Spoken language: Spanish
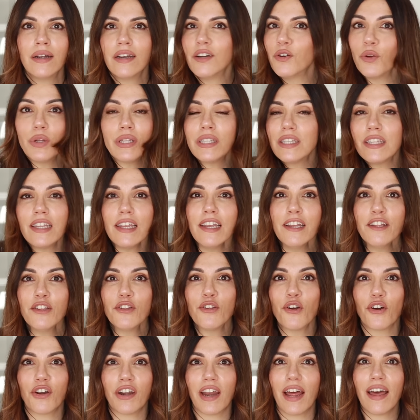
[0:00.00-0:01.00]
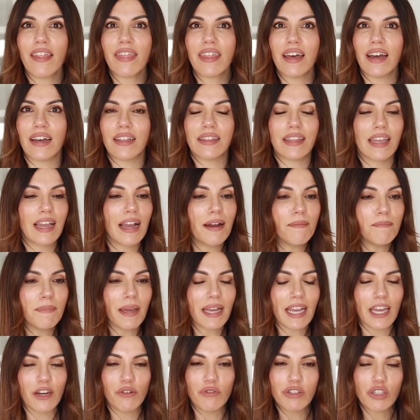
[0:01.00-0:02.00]
No entiendo nada.
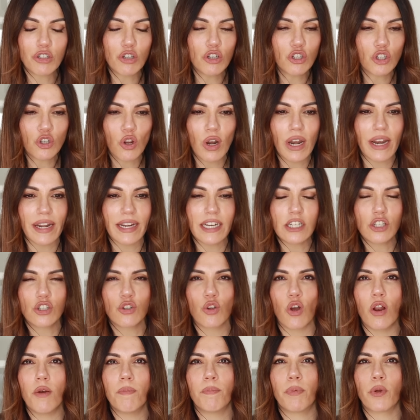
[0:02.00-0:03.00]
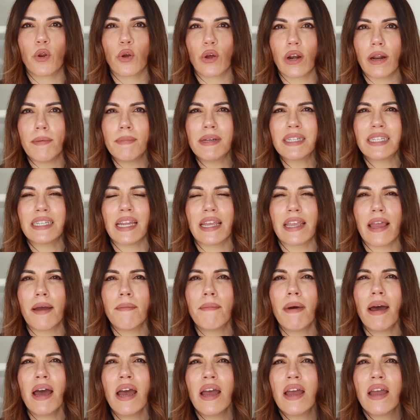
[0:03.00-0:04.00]
Díganme que no estoy sola en esto. El programa se
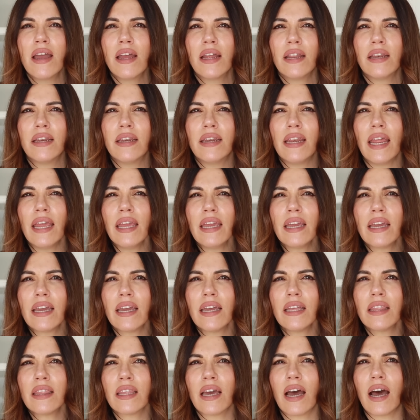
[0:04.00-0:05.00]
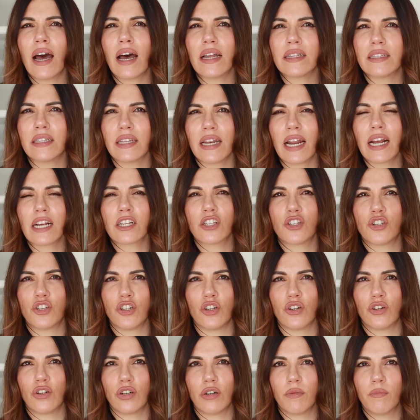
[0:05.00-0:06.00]
llama Naked
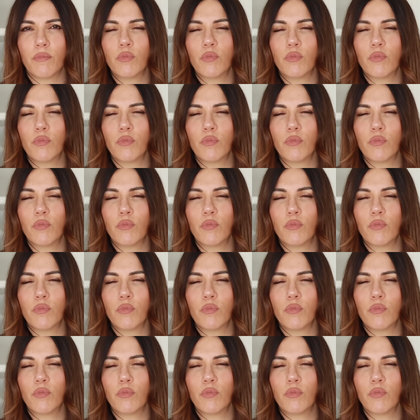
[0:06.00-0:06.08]
Attraction.